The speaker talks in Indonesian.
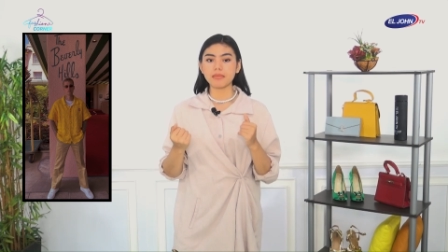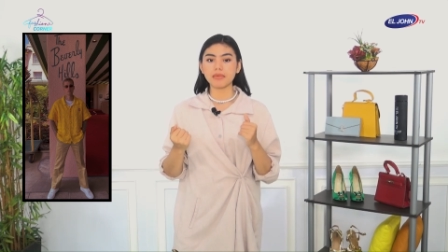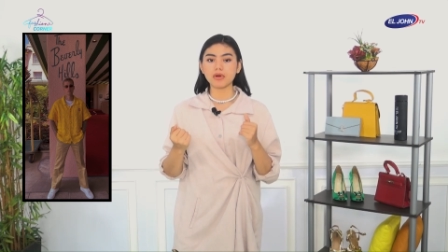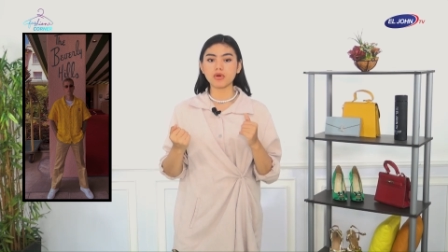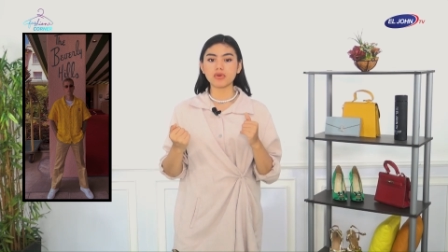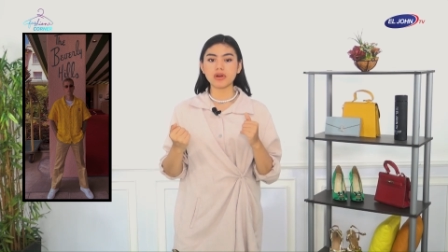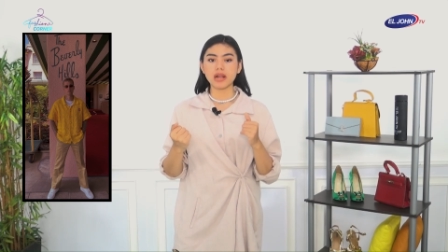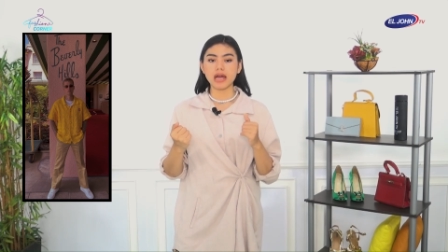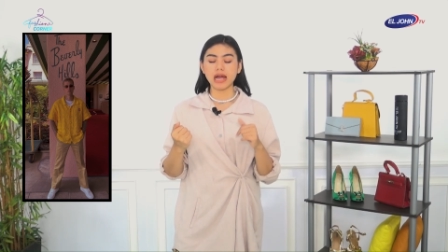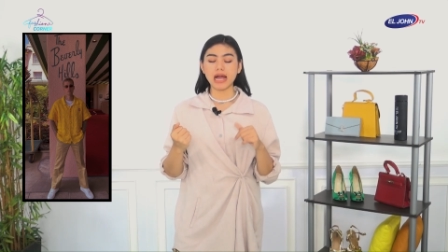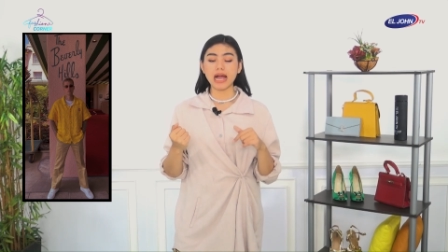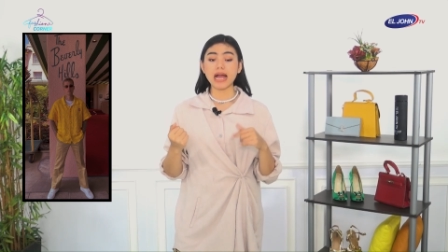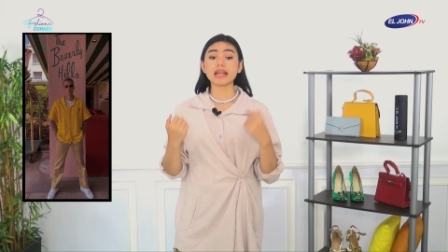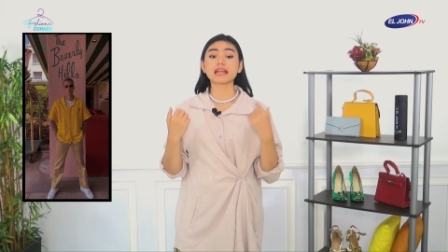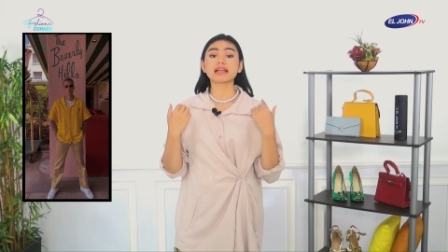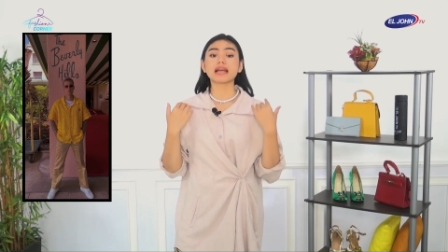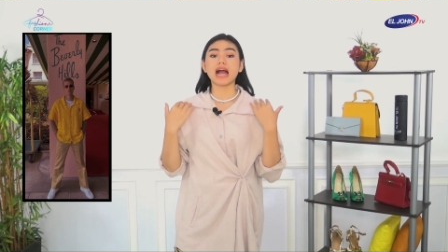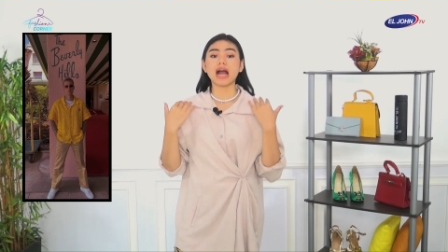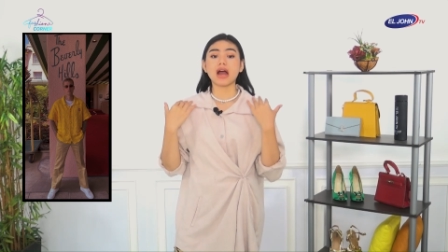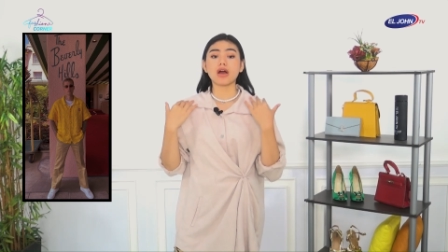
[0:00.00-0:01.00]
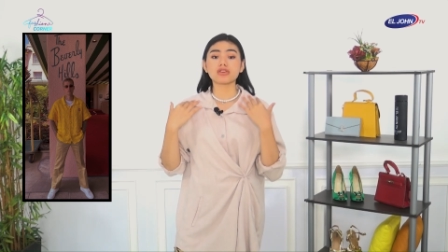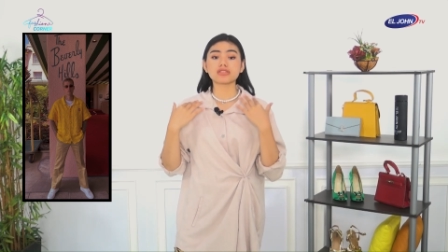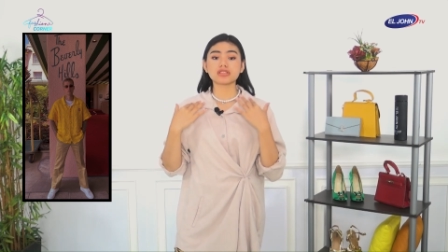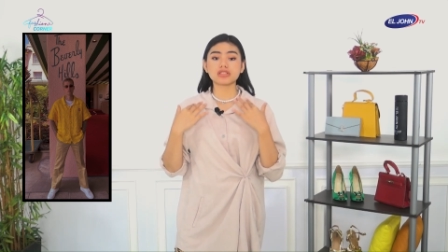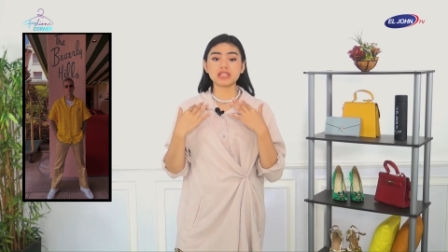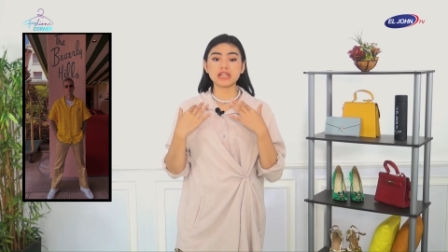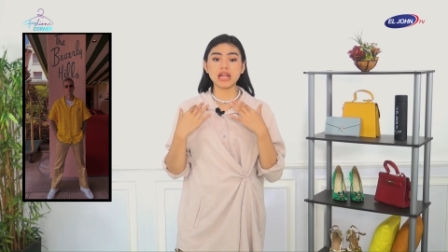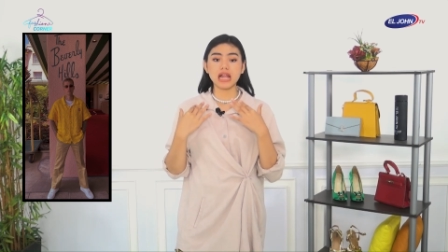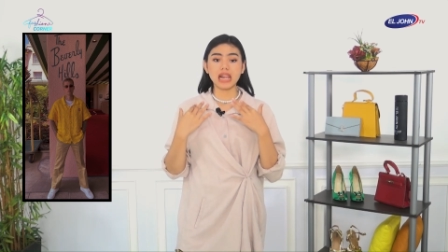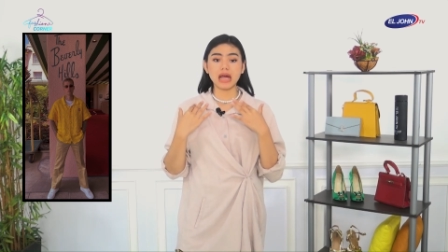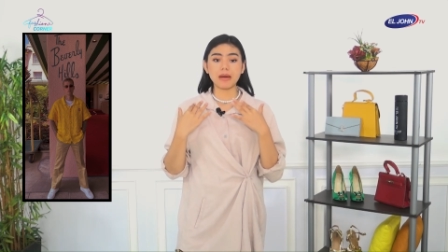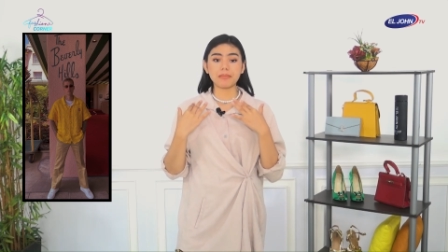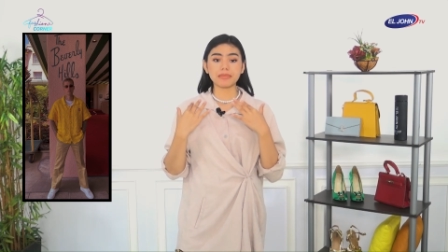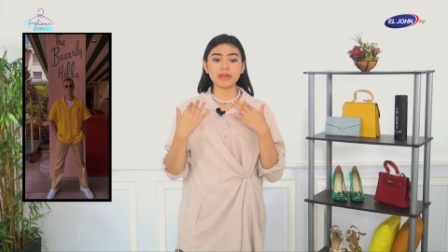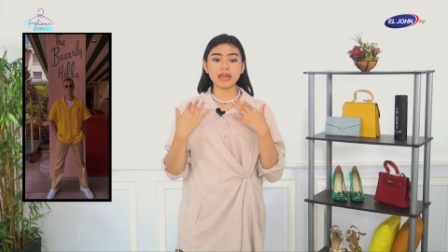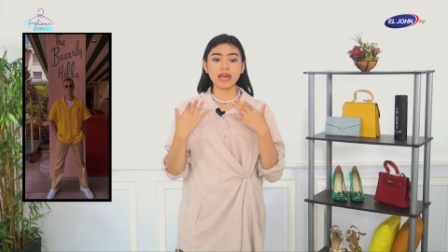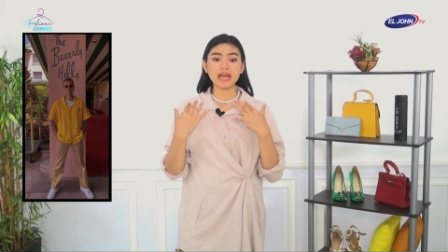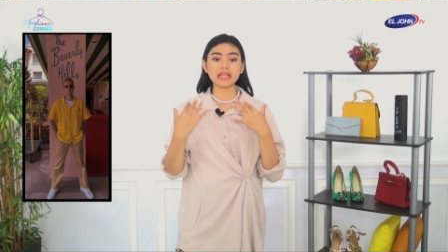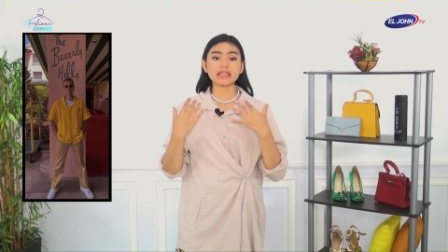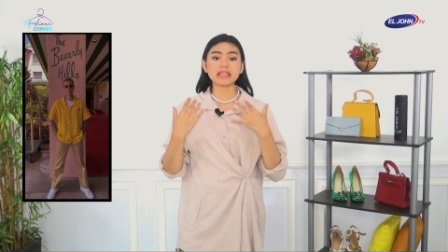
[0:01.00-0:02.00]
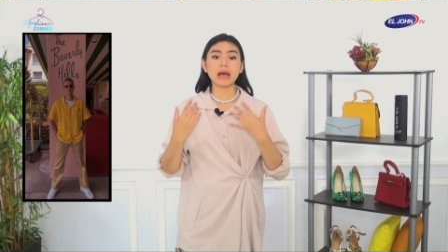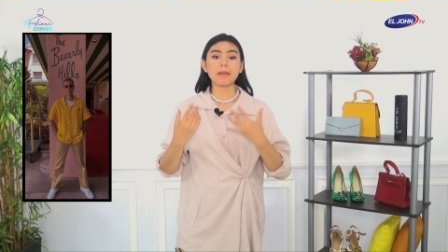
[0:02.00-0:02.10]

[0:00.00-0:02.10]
menggunakan kaos di dalamnya